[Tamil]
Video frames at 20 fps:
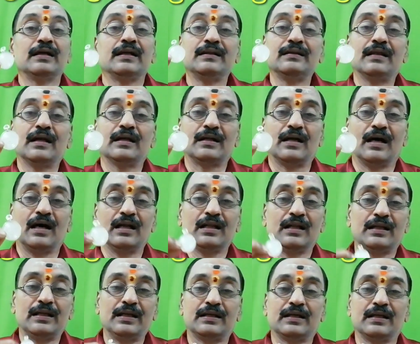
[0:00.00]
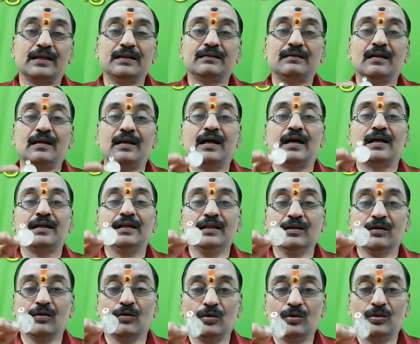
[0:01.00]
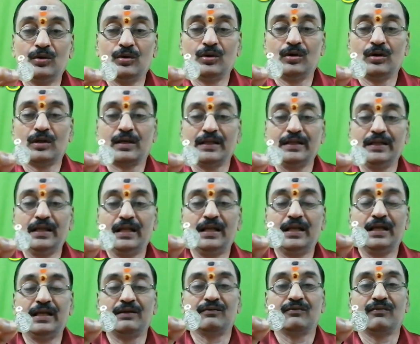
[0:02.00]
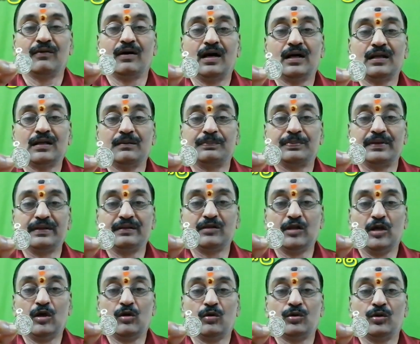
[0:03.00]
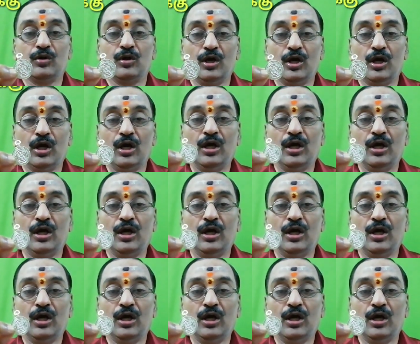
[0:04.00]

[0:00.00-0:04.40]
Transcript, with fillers: இந்த டாலரை கழுத்திலே அணிந்து கொண்டு கையிலே இவ்வாறு பிடித்து கொண்டு